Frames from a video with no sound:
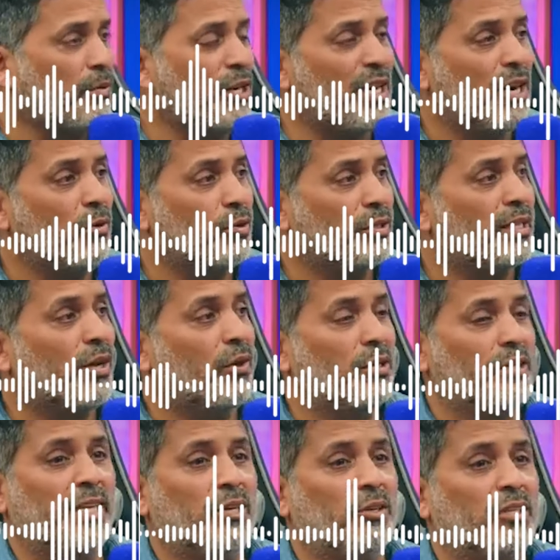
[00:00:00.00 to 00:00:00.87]
me hubiera
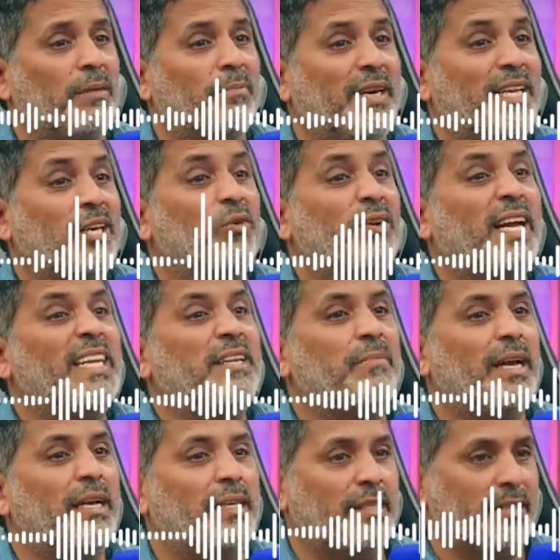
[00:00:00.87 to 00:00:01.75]
gustado hacer otra película
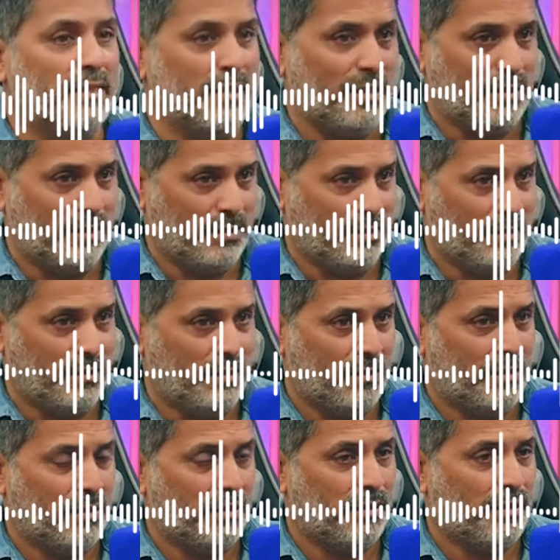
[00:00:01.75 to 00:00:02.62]
animalista.
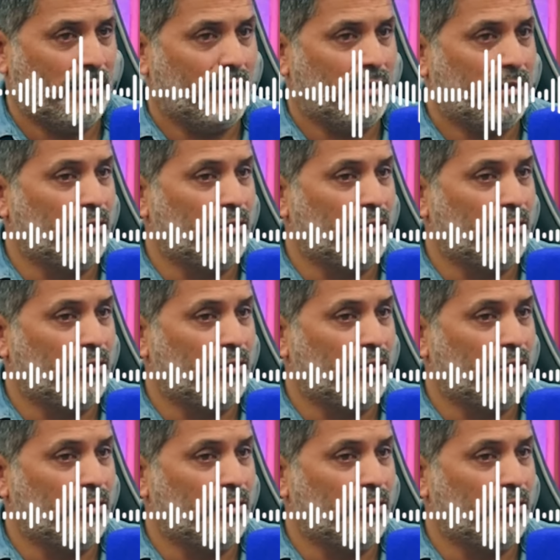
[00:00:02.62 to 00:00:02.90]
¿Ya?